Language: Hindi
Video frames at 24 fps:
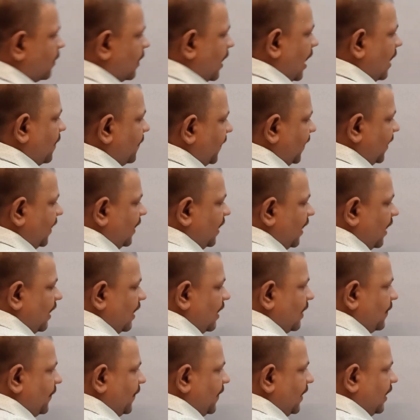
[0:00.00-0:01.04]
कहाँ पे रखा
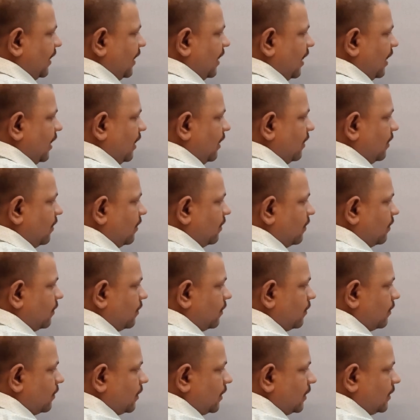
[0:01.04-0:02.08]
ए पे रखा
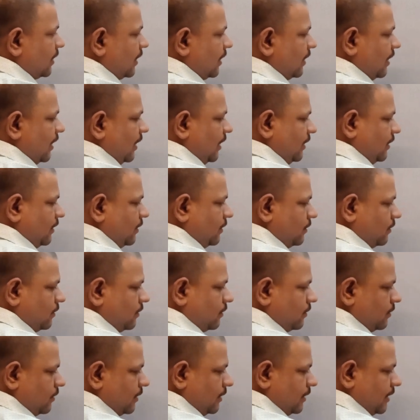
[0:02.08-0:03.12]
इधर कट
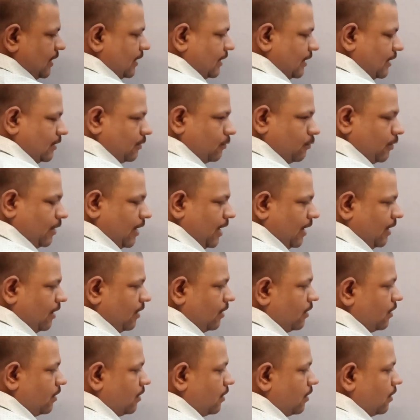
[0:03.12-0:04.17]
इधर कट हो गया
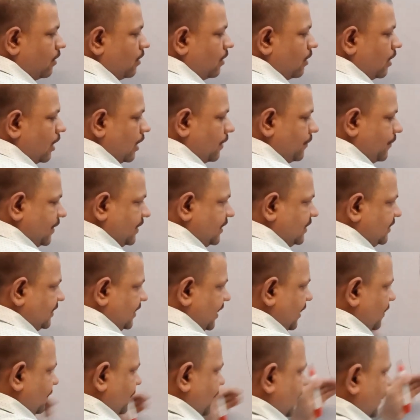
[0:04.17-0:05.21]
अब इस
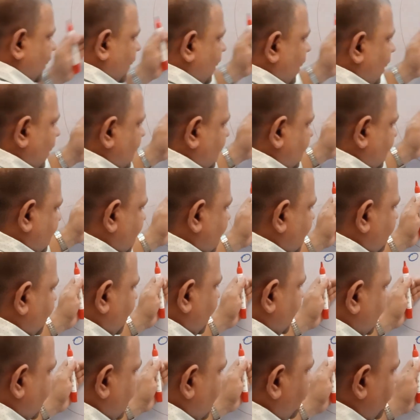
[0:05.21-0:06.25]
सेगमेंट का इस
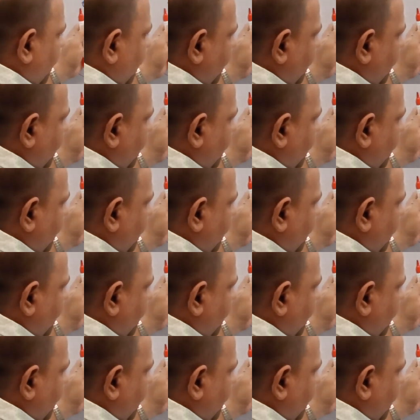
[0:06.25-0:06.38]
सेगमेंट का